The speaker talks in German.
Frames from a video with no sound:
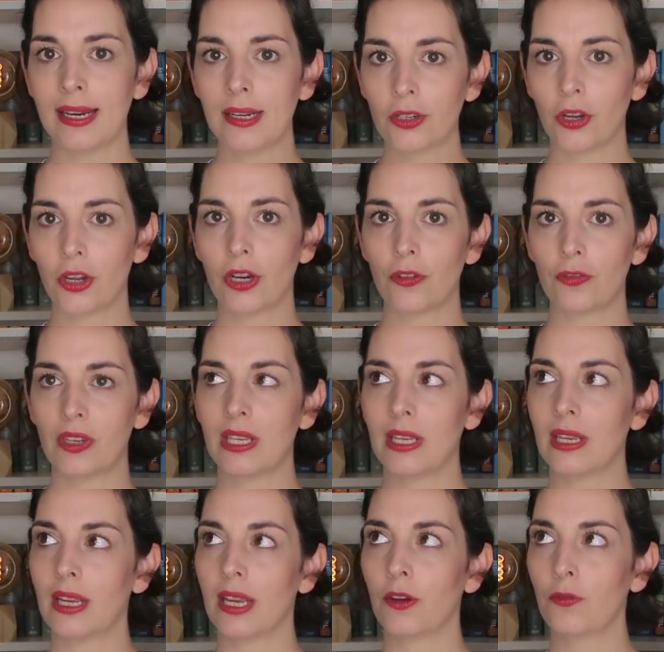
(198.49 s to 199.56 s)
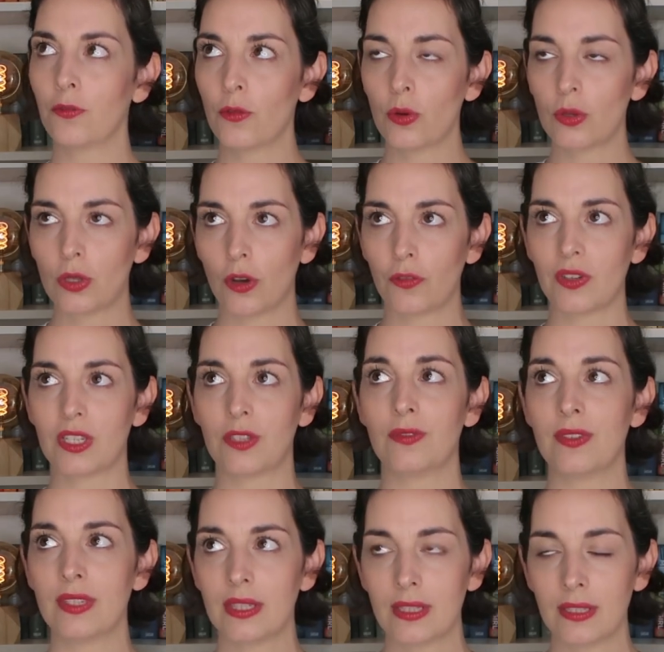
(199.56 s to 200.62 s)
Alle können auf die Infos, auf
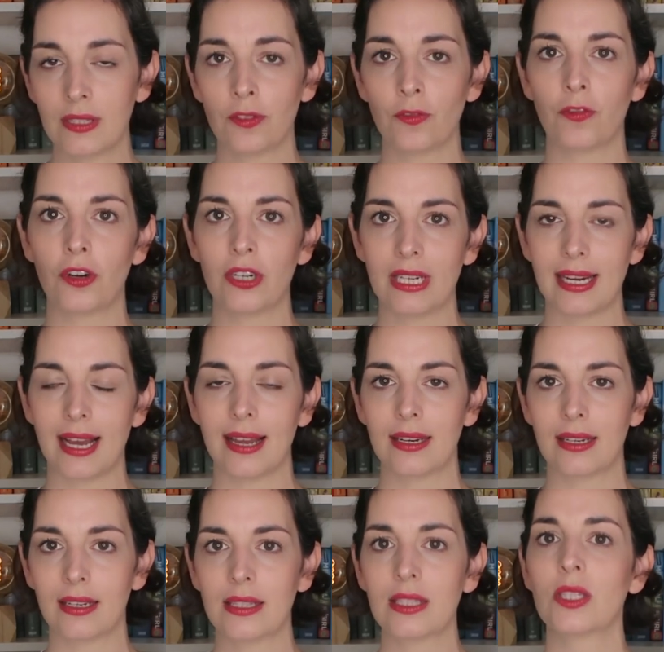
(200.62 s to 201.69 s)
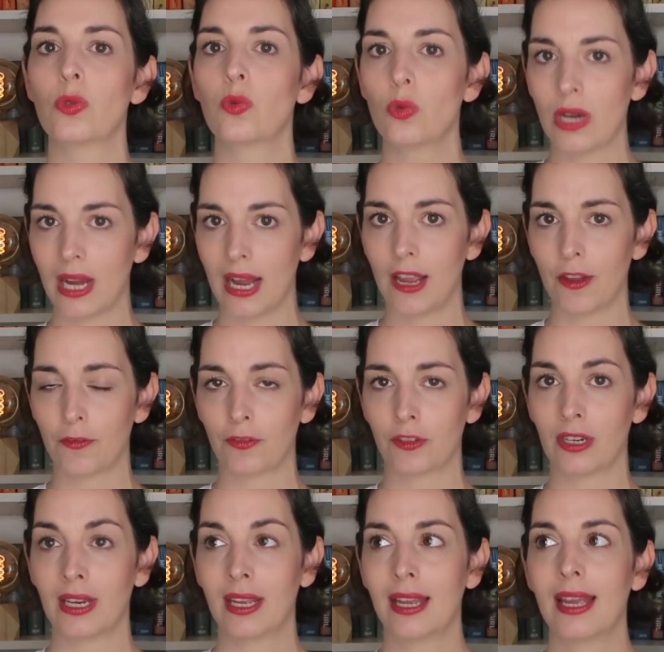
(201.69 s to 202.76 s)
das Wissen von den anderen
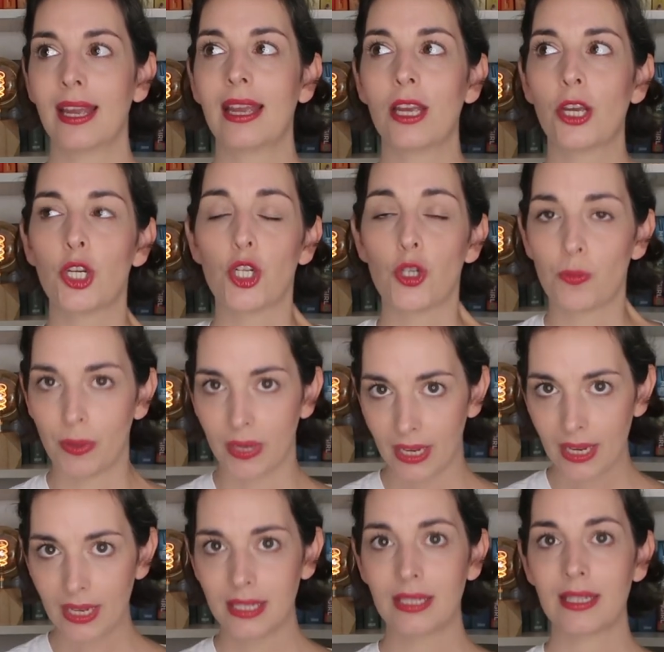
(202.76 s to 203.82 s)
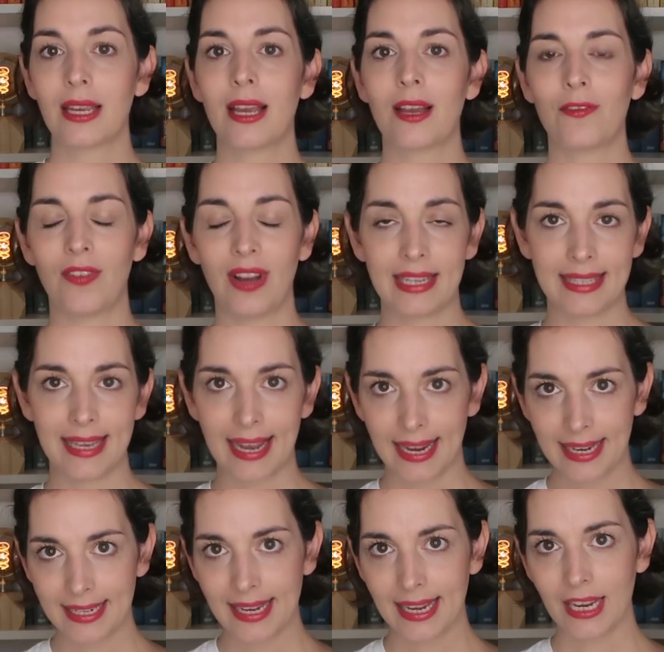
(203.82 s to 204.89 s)
zugreifen. Sprich, weiß
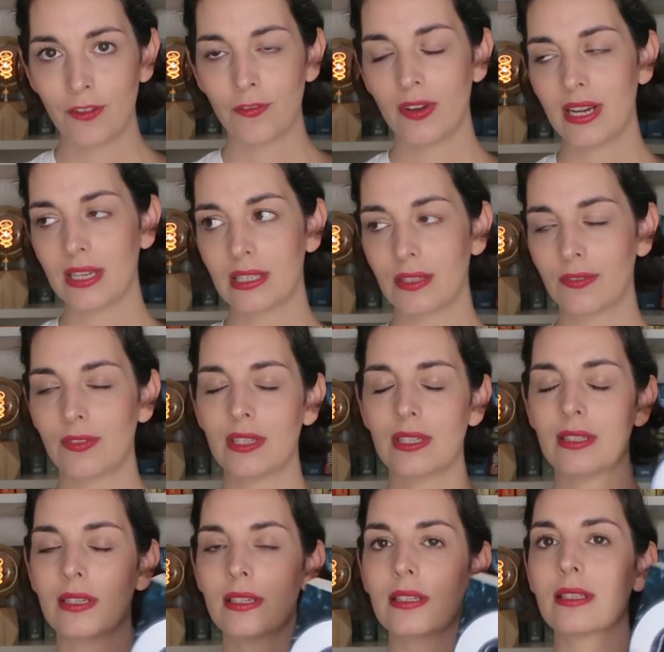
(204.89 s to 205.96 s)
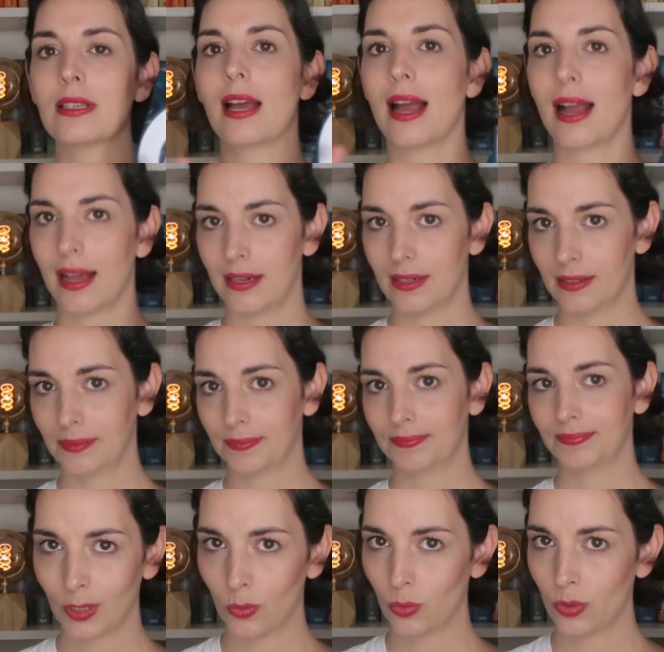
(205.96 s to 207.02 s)
einer etwas, wissen es alle.
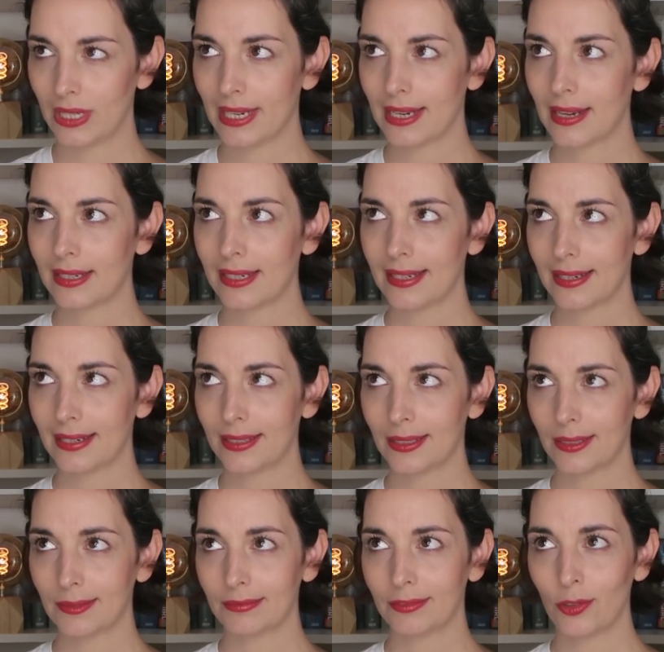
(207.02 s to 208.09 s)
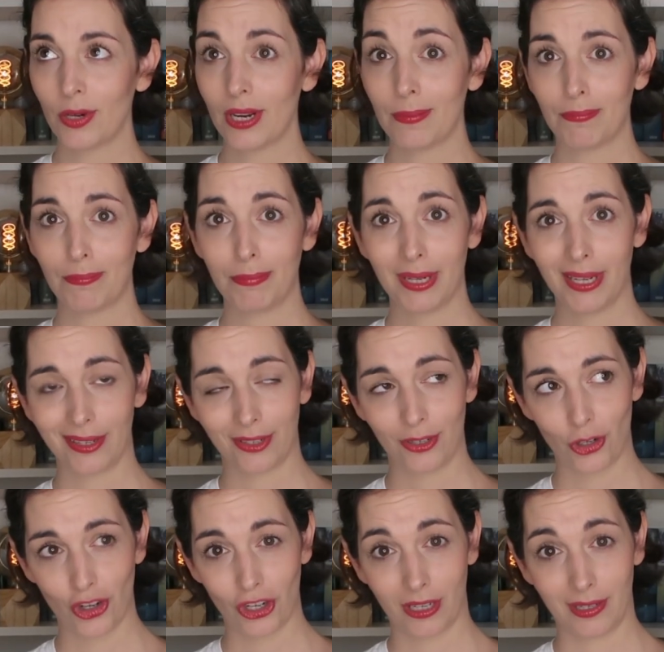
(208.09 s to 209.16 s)
Gruseliger Gedanke oder
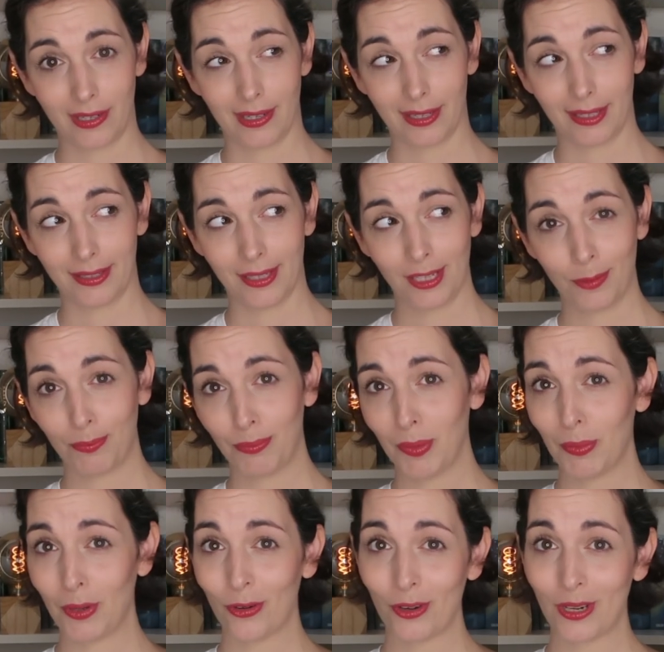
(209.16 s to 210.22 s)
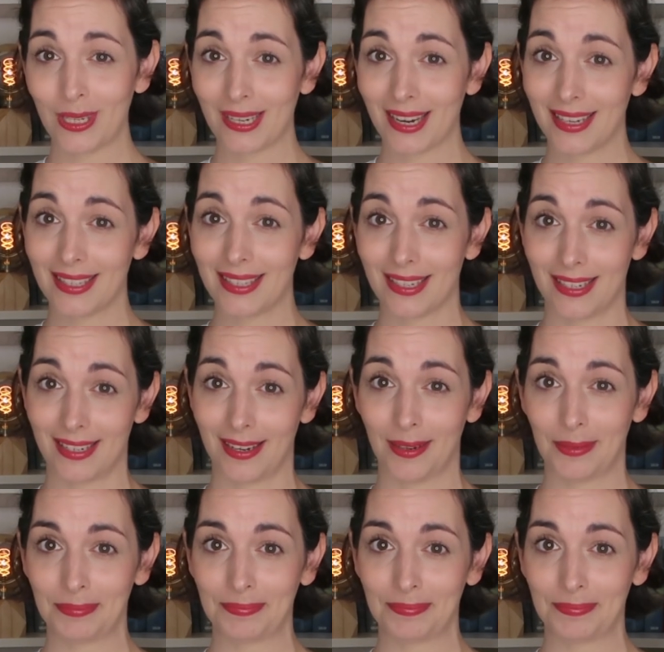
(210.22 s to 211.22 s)
praktischer Gedanke? Ich bin mir noch nicht ganz sicher.